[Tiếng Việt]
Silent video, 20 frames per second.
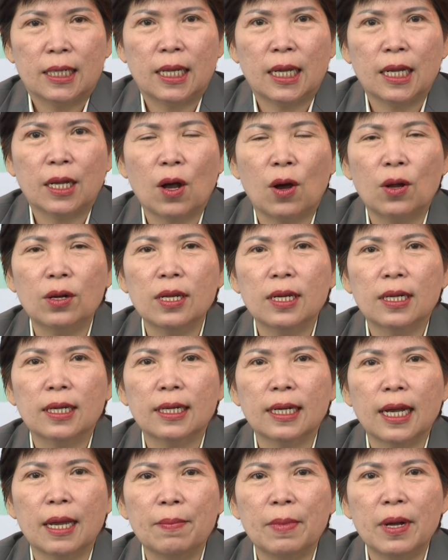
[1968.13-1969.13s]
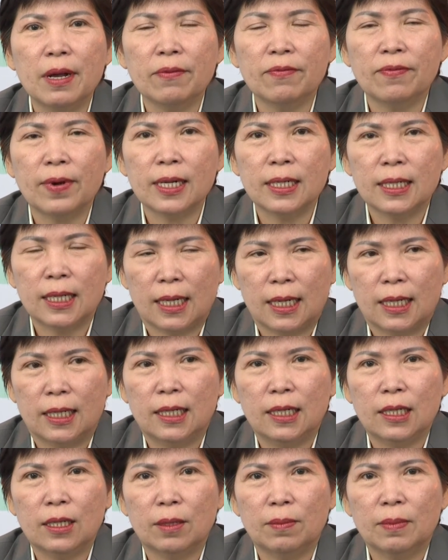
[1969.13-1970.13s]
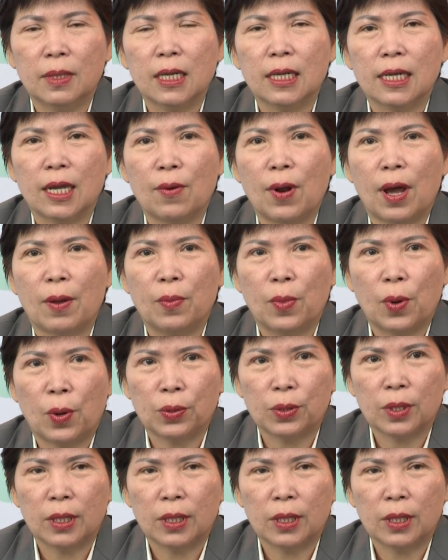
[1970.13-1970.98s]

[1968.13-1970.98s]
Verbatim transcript: thì có những cái bước phát triển trong từng giai đoạn 1